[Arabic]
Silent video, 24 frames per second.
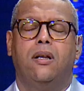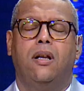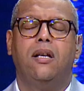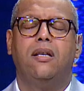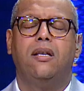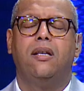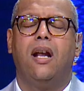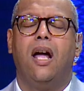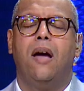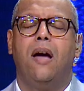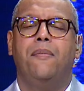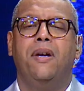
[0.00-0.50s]

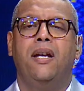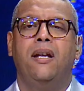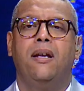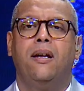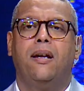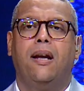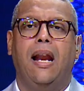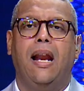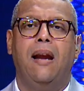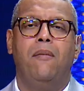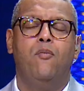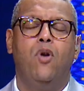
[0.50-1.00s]
ناصر
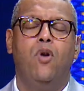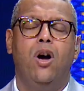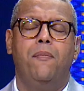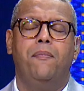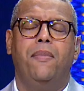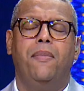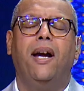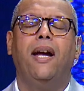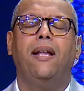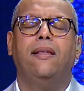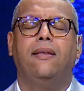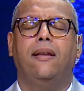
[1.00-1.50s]
امين كلام
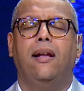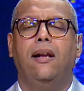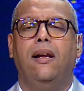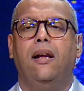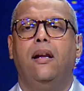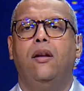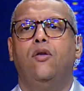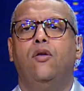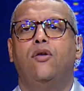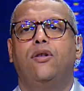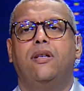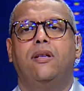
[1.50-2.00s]
مهم جدا
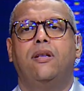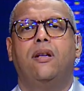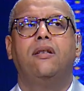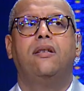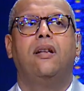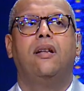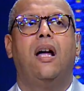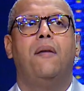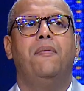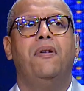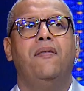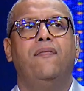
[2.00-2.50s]
لان الاستاذ
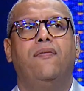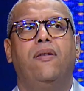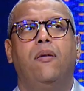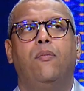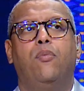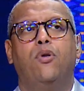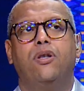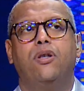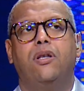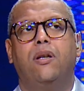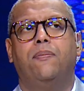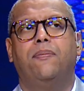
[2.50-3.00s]
ناصر امين في
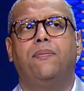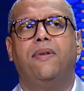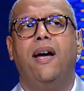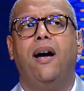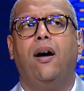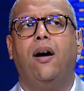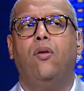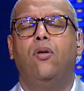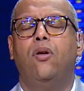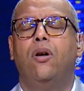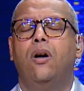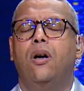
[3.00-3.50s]
البوست
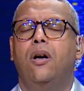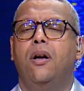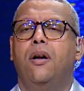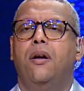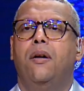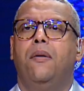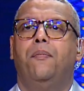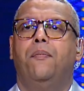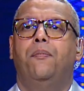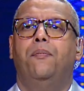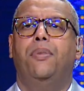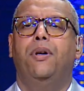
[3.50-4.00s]
بتاعه
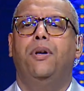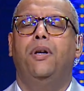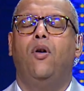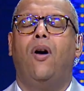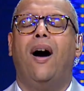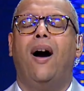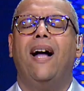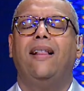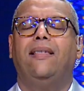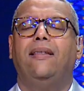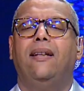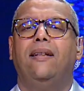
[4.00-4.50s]

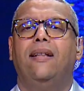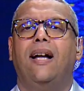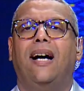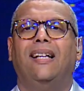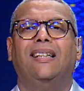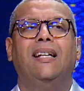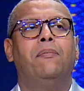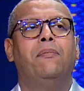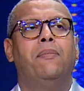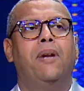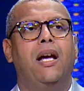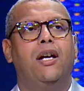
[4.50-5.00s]
بيعدد
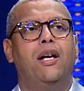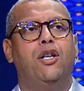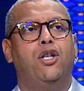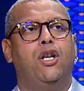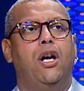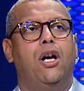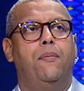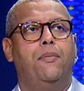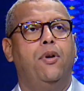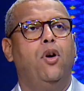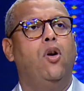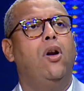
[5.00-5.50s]
عدد من
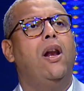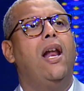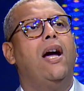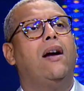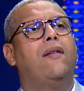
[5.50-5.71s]
الاشياء بيقول لك